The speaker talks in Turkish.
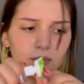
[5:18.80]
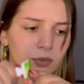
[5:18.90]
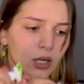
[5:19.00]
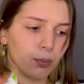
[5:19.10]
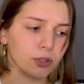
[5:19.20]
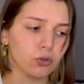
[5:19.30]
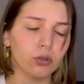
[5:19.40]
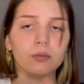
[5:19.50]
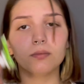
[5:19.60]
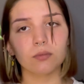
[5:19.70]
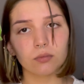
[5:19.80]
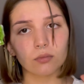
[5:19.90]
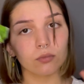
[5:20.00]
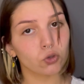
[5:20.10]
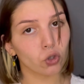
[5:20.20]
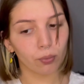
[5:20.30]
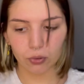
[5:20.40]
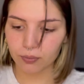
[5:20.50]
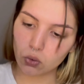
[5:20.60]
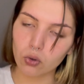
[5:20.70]
Kapatıyorum. Çöp.
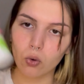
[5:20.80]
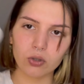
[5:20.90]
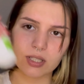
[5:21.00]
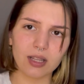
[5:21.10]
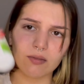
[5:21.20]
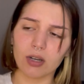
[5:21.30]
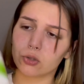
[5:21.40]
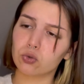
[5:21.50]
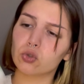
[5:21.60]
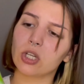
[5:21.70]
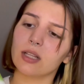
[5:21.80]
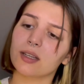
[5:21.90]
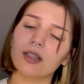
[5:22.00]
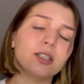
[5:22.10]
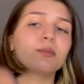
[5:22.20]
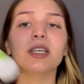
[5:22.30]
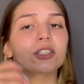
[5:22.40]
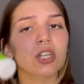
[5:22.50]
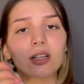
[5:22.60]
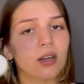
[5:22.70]
Sonra oksidan var. Şunu çalkalayayım. Niye
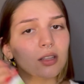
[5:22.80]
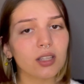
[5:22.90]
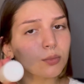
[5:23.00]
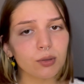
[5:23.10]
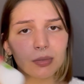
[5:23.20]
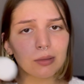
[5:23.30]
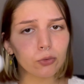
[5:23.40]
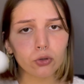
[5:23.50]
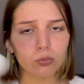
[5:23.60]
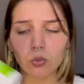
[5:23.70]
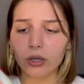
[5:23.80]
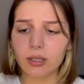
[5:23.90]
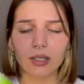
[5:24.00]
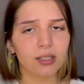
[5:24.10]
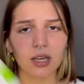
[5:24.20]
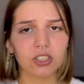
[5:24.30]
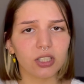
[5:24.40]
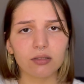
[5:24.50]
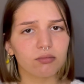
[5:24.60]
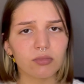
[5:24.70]
çalkaladığımı bilmiyorum bu arada.
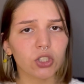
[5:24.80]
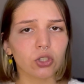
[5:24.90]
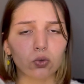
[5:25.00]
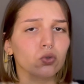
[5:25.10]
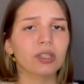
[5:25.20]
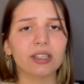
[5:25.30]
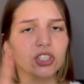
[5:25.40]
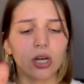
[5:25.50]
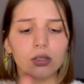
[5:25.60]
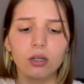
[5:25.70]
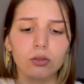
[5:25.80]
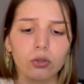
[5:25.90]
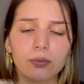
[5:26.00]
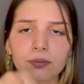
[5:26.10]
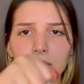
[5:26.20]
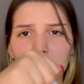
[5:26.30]
Sadece içgüdüsel çalkalıyorum.